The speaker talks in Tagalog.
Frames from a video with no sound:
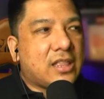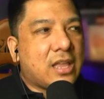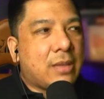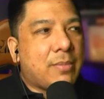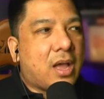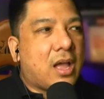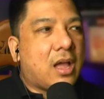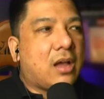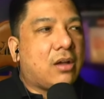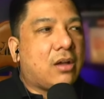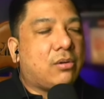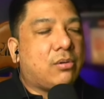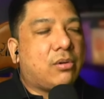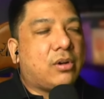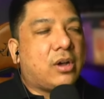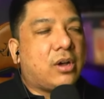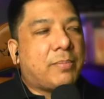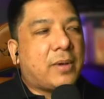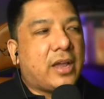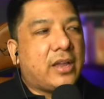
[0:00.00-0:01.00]
ay
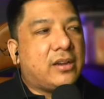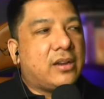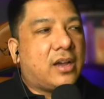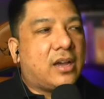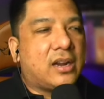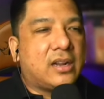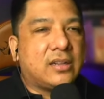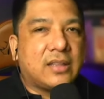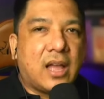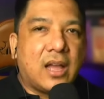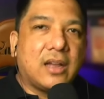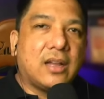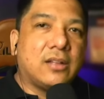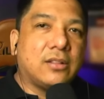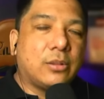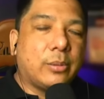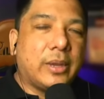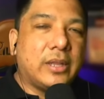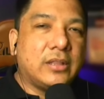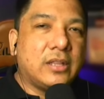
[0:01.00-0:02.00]
makakakuha pa kayo ng karagdagang
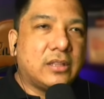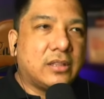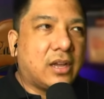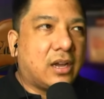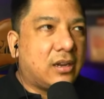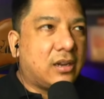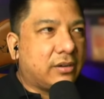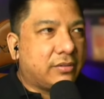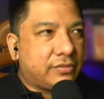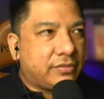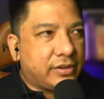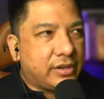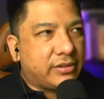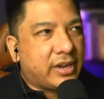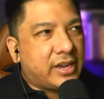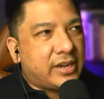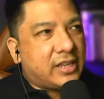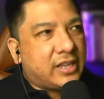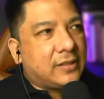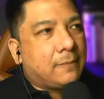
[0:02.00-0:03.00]
$20 free
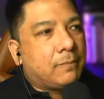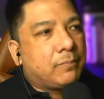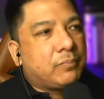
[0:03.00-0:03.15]
credit.